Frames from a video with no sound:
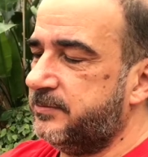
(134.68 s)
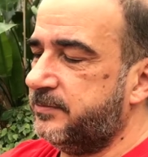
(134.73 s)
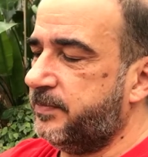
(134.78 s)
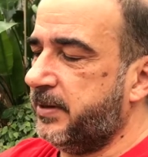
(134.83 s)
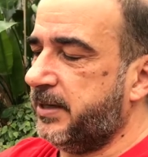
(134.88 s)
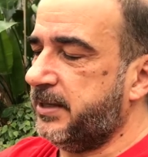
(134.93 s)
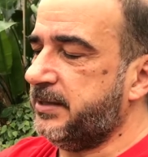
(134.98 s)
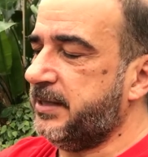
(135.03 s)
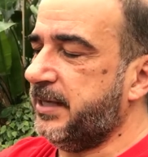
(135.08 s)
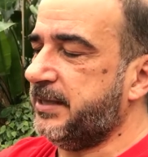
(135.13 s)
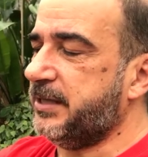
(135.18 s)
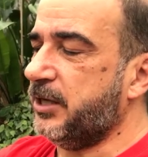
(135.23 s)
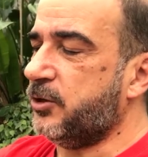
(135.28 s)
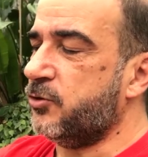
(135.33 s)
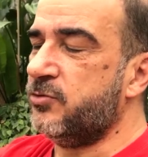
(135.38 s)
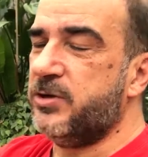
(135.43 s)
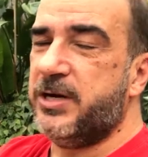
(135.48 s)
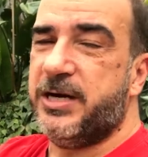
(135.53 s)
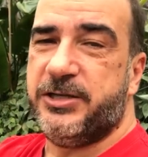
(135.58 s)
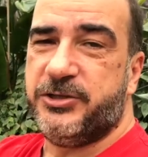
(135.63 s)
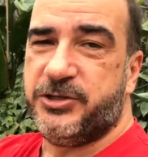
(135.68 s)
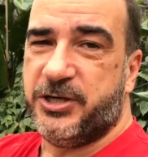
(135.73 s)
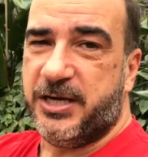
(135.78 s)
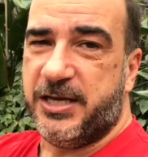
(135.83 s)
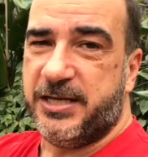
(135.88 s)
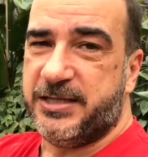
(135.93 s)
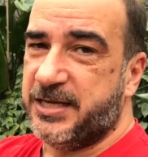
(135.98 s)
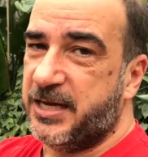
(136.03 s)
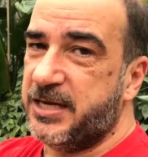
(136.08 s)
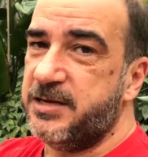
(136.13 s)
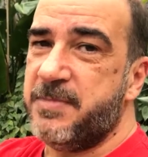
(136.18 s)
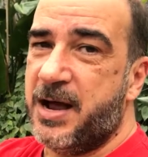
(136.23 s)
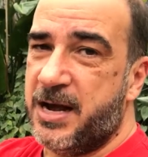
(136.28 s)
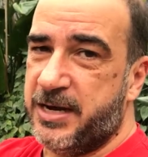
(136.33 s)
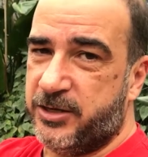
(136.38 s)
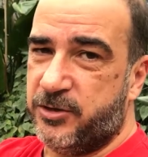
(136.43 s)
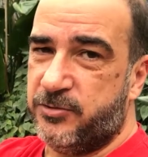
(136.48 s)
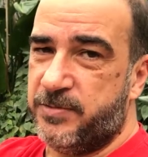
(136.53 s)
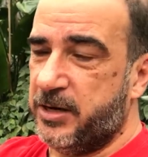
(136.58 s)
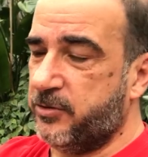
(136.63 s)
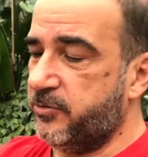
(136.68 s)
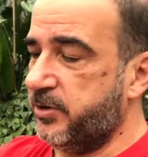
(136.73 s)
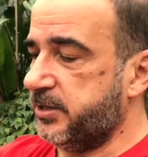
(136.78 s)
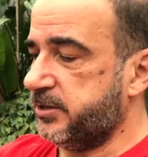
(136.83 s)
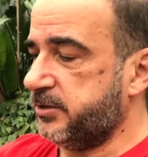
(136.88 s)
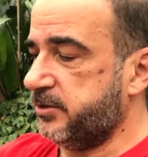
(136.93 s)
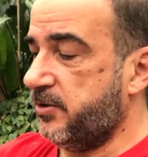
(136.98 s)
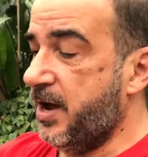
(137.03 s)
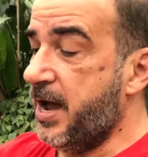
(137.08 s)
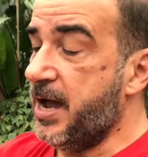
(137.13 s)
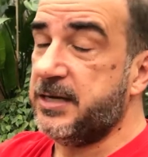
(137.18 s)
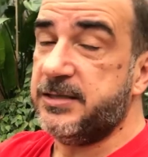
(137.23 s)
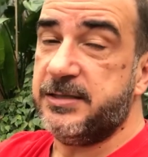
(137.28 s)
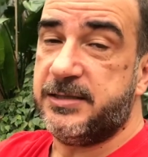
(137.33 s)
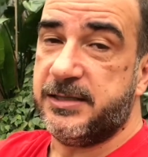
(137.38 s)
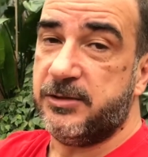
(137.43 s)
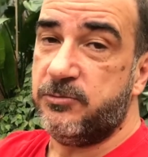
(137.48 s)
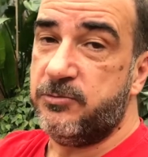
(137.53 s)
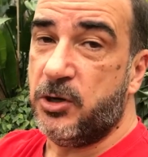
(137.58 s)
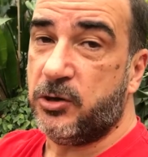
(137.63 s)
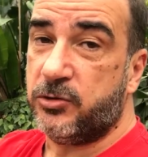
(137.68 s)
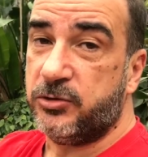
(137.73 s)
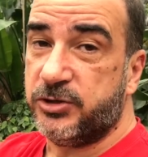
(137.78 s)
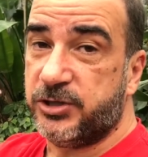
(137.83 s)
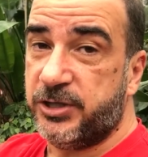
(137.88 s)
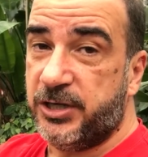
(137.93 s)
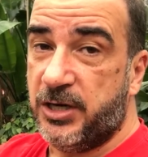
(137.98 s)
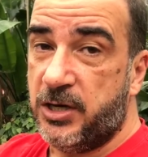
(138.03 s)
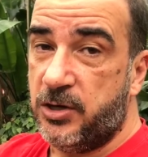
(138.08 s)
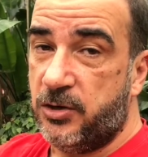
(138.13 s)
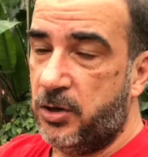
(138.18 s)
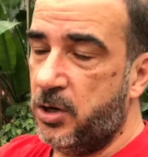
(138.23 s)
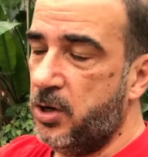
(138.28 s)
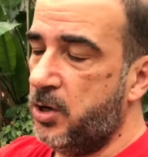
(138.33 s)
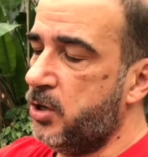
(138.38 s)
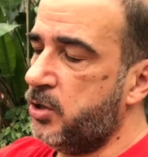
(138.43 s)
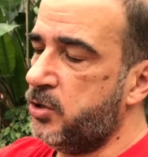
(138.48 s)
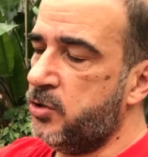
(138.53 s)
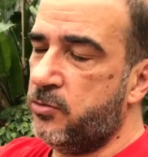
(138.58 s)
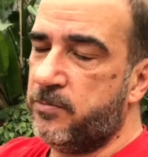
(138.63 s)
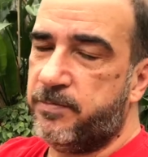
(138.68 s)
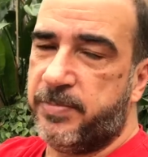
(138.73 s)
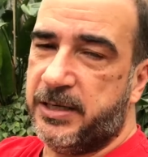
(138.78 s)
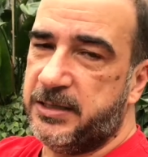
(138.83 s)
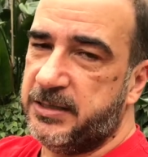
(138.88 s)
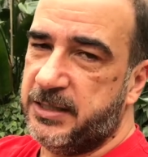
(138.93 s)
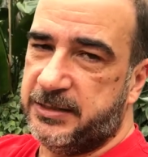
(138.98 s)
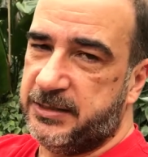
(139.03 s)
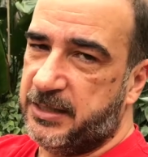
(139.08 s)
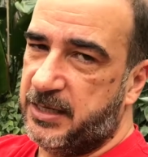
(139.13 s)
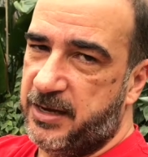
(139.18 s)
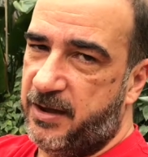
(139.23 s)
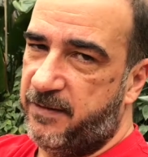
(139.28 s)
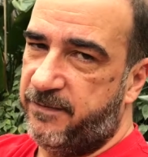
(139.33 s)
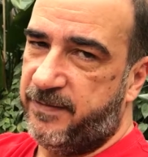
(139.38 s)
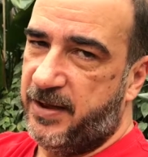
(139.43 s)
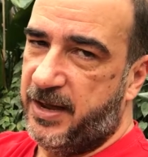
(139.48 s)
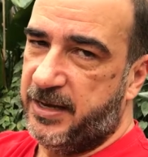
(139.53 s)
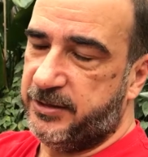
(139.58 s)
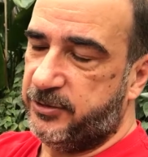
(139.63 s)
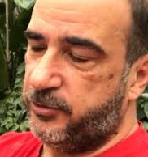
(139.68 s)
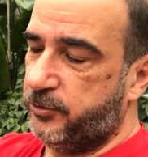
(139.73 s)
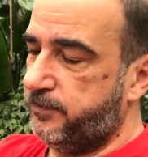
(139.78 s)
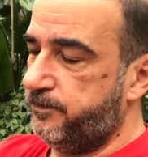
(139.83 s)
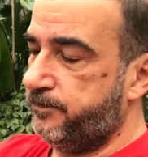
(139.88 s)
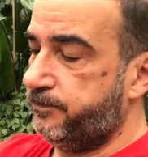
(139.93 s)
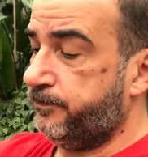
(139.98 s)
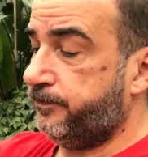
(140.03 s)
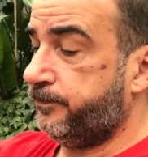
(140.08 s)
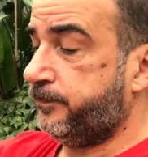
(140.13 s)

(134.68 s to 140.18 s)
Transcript: prendete con leggerezza animali come questo, anzi un mio consiglio non prendeteli affatto.